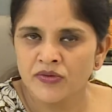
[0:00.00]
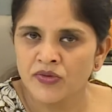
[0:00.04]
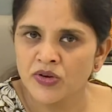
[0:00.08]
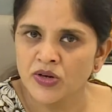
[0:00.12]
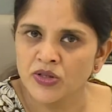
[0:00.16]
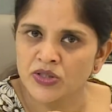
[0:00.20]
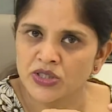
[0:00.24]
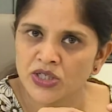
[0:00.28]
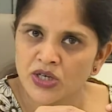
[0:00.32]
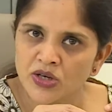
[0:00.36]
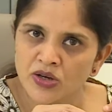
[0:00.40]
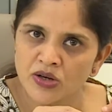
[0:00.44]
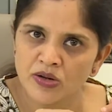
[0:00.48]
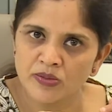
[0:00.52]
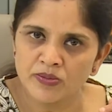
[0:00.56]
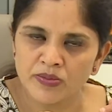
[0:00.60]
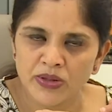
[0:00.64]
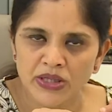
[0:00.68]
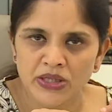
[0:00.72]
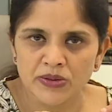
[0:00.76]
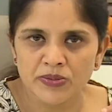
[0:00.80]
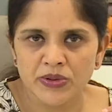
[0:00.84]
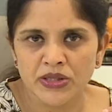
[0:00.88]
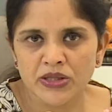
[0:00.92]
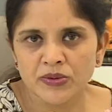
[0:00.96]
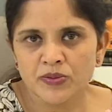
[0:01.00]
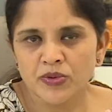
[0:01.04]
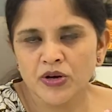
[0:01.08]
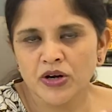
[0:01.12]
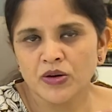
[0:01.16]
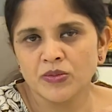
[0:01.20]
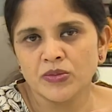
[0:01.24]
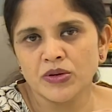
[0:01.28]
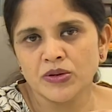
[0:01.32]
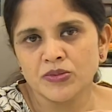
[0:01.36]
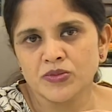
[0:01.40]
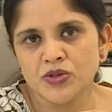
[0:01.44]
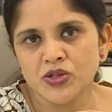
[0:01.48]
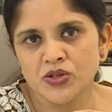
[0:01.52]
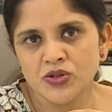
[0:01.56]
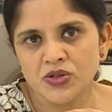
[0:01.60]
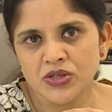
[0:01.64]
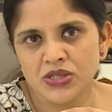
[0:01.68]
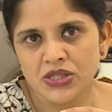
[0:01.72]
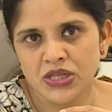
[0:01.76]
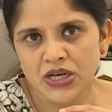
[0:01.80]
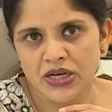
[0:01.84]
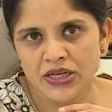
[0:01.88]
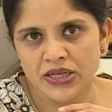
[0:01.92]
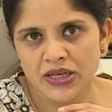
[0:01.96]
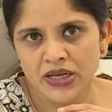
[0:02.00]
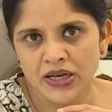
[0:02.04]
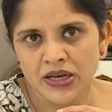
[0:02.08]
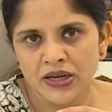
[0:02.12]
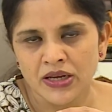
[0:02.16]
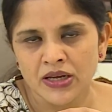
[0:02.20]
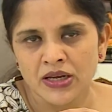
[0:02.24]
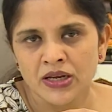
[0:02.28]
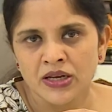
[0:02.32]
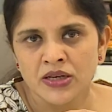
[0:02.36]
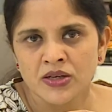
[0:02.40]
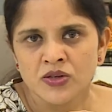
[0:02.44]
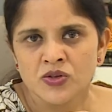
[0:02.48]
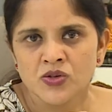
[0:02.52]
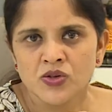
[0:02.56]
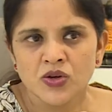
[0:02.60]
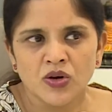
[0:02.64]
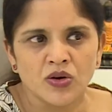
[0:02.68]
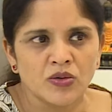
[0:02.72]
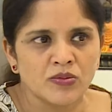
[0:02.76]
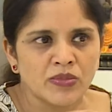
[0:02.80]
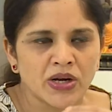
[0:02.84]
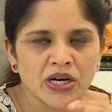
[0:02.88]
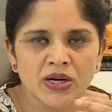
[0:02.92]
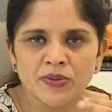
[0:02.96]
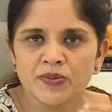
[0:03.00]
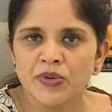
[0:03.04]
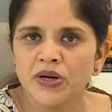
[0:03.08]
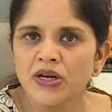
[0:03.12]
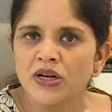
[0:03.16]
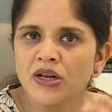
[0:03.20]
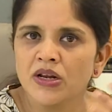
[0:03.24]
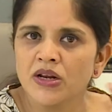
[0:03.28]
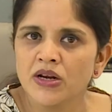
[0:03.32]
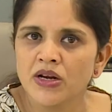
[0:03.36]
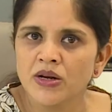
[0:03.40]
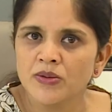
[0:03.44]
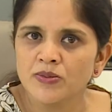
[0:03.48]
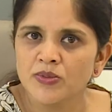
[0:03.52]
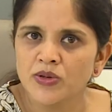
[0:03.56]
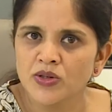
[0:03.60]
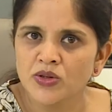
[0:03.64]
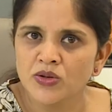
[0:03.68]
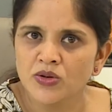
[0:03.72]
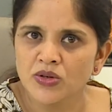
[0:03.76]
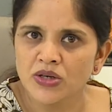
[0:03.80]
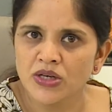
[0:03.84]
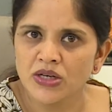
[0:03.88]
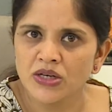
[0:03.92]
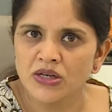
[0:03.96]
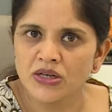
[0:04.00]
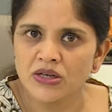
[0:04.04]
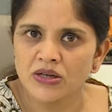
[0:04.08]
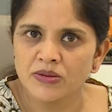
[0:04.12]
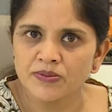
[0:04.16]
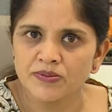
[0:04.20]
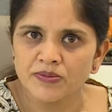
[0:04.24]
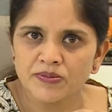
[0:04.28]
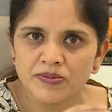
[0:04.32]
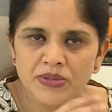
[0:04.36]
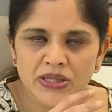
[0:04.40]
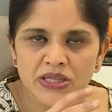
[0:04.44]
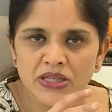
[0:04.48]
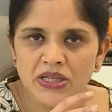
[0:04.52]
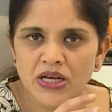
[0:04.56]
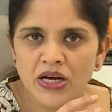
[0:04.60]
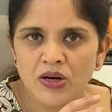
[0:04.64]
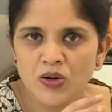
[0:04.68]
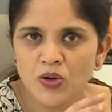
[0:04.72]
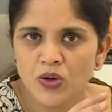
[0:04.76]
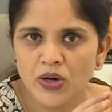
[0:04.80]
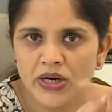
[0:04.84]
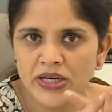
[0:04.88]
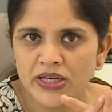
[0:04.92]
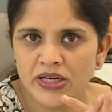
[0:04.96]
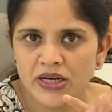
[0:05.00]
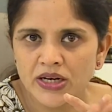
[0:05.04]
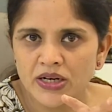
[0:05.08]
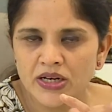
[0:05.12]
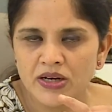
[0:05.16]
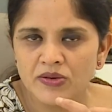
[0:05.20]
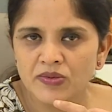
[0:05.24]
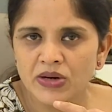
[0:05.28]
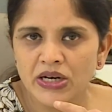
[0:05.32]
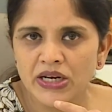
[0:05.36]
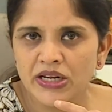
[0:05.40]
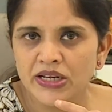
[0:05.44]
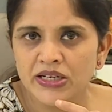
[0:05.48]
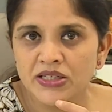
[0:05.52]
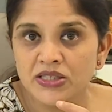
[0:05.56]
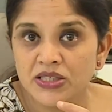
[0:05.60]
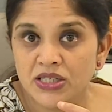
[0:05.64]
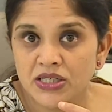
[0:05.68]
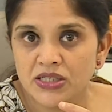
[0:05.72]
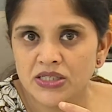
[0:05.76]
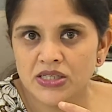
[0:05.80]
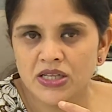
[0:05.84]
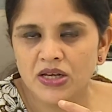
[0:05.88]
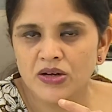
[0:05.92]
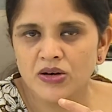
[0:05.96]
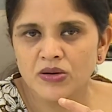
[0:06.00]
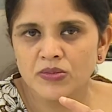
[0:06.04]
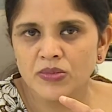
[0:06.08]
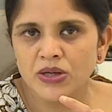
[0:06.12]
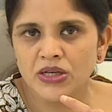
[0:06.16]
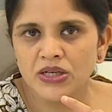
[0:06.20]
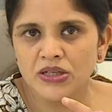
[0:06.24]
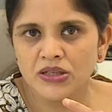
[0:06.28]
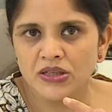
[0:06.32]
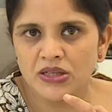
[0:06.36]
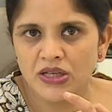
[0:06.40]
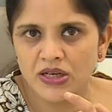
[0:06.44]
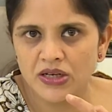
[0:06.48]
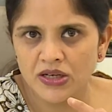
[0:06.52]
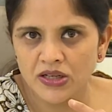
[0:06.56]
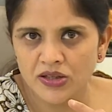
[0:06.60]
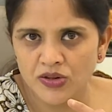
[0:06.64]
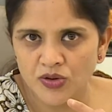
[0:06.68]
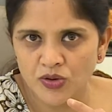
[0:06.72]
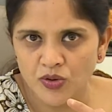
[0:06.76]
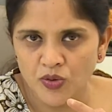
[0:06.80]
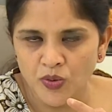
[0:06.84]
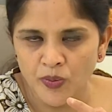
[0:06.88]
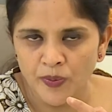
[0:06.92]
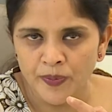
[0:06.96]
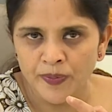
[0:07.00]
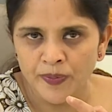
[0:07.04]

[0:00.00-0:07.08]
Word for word: ఫ్యూచర్లో పెద్ద పెద్ద ప్రాబ్లమ్స్ వస్తాయి సో మన పిల్లలు రేపొద్దున్న పెద్దాళ్ళు అయ్యాక వాళ్ళు ఏం చేస్తారో మనకు తెలీదు